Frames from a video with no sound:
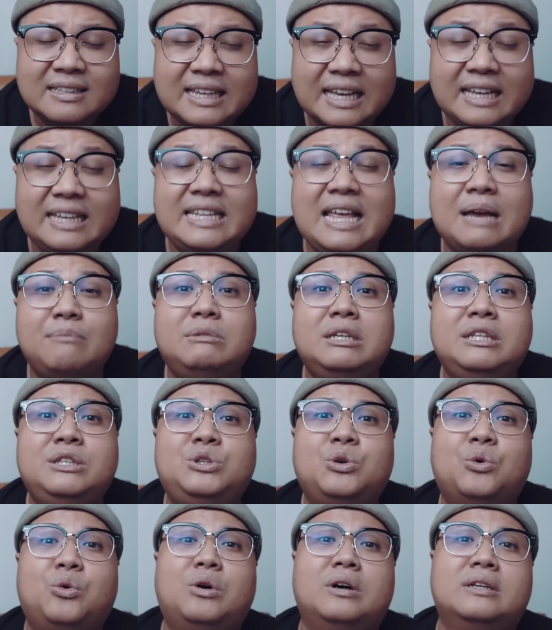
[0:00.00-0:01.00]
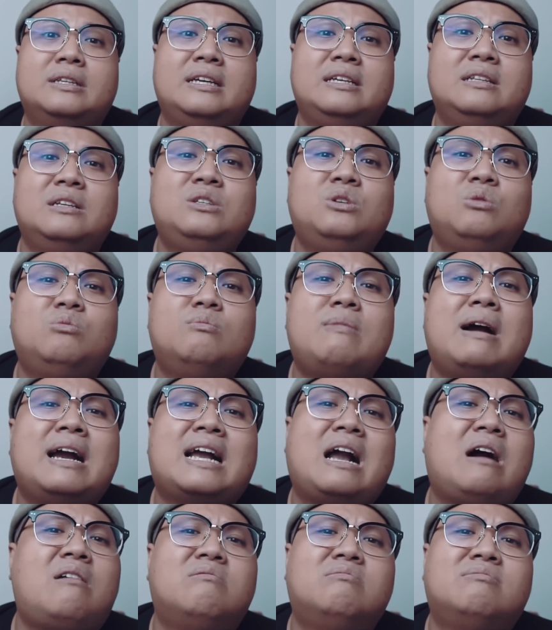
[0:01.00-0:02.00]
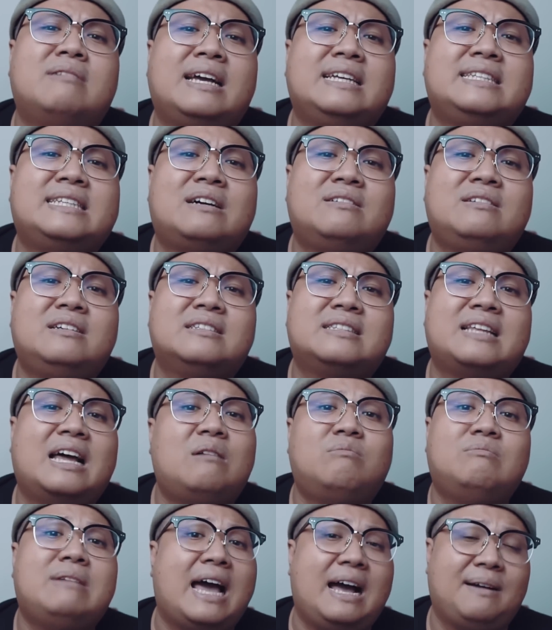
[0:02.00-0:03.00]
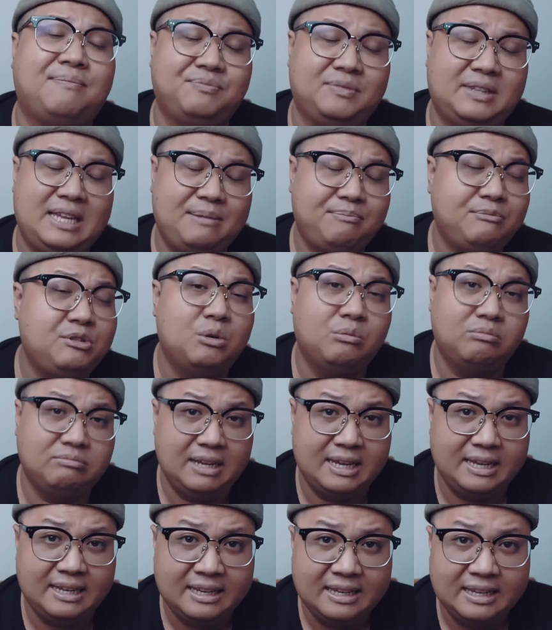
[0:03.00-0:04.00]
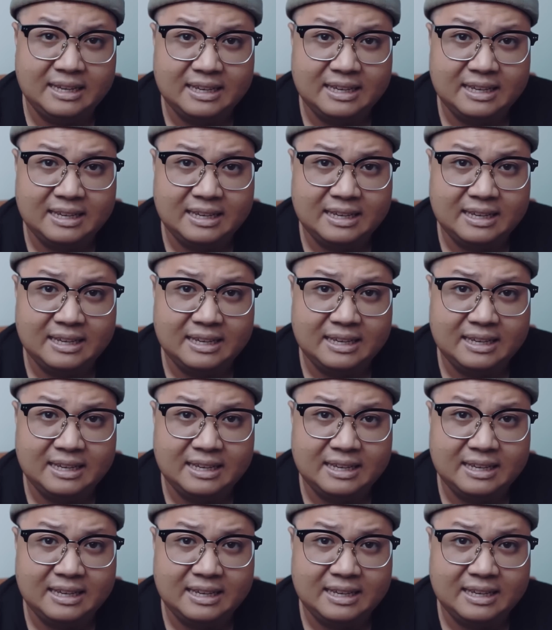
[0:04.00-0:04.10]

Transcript: thì đem lên chùa thì nói chung mất công hay sao đó là ta không làm đem dục đi